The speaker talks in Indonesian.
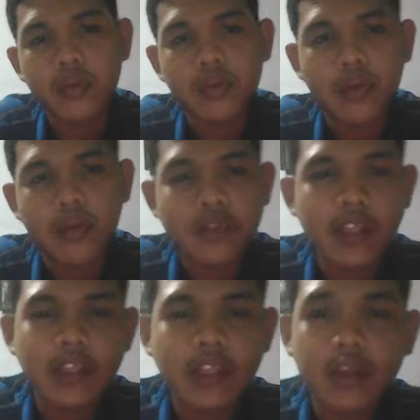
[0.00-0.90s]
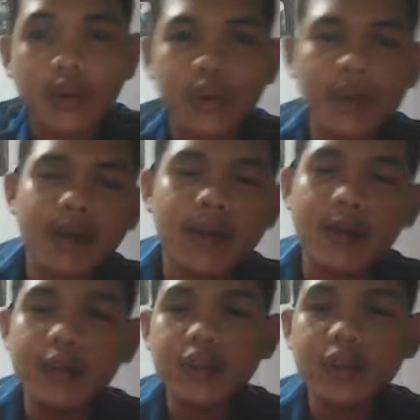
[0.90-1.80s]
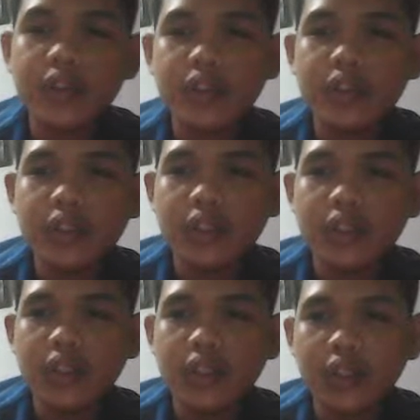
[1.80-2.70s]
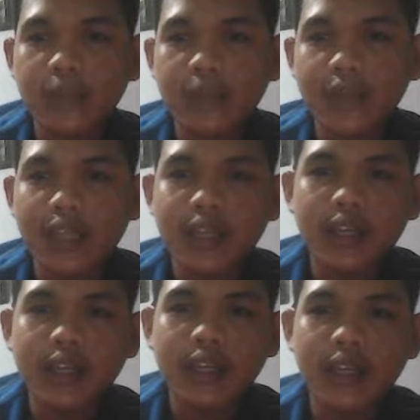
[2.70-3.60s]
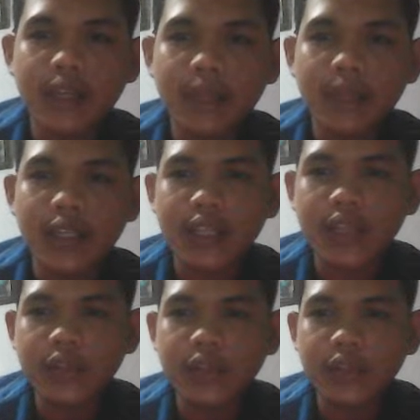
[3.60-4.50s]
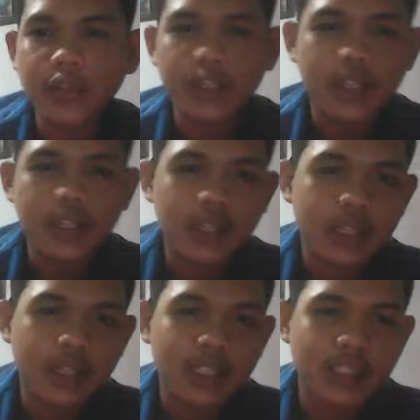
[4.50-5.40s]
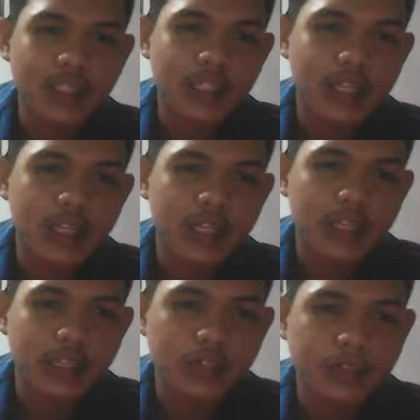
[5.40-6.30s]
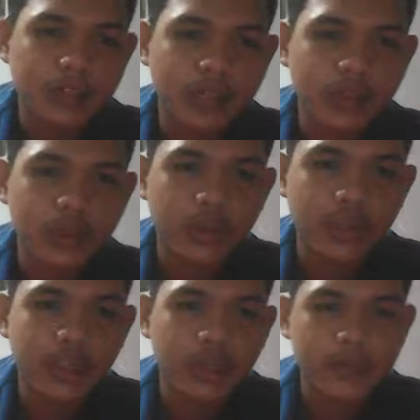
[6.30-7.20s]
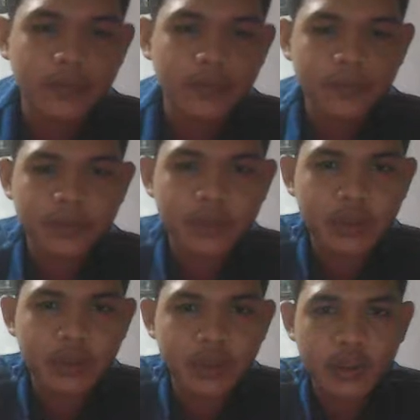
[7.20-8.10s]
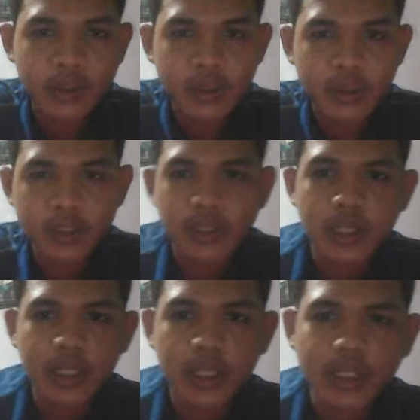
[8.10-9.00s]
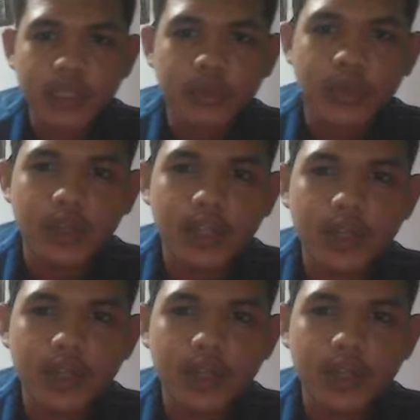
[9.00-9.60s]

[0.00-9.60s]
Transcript: website atau apa pergi ke halaman yang dalam tunjuk tadi. Nah, di sini tinggal kita open in Word aja. Nah, di sini buka.